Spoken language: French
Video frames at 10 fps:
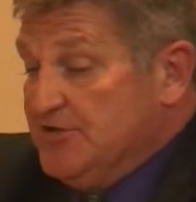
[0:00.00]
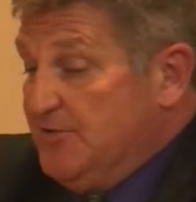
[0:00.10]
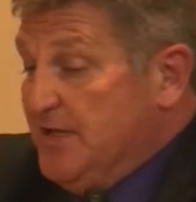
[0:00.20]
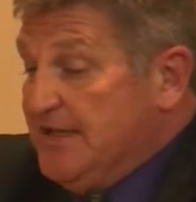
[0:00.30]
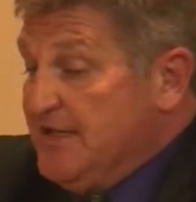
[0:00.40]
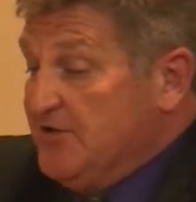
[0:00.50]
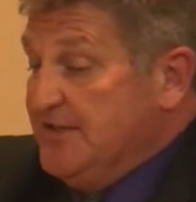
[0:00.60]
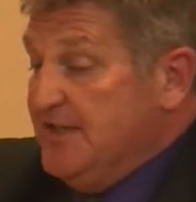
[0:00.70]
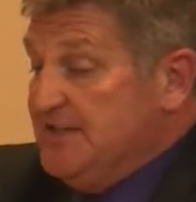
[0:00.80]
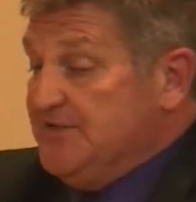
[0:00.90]
J'ai demandé qu'on
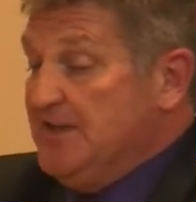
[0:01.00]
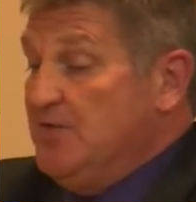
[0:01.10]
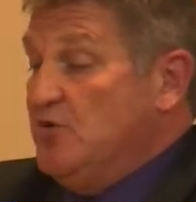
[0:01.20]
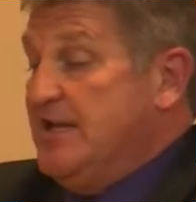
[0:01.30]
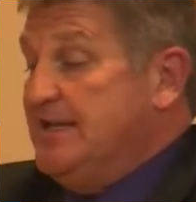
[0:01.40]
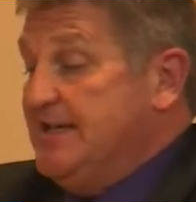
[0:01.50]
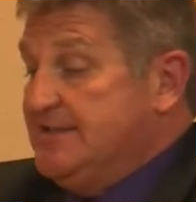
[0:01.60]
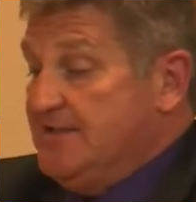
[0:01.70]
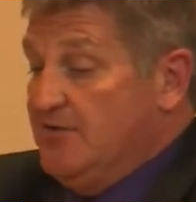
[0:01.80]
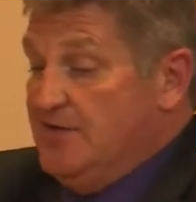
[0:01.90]
identifie les moyens
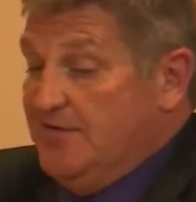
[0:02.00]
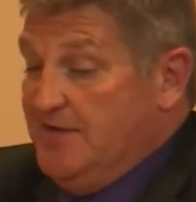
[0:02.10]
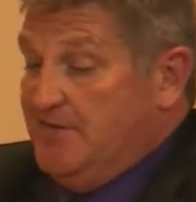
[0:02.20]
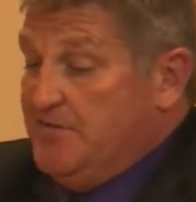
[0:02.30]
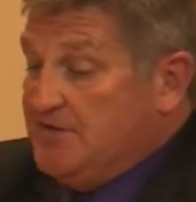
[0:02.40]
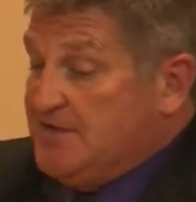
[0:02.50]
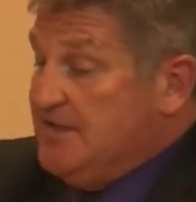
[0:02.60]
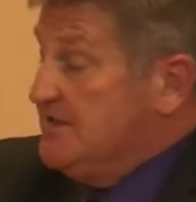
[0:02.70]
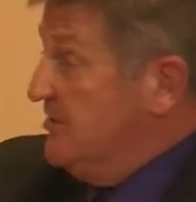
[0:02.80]
d'action afin de forcer les,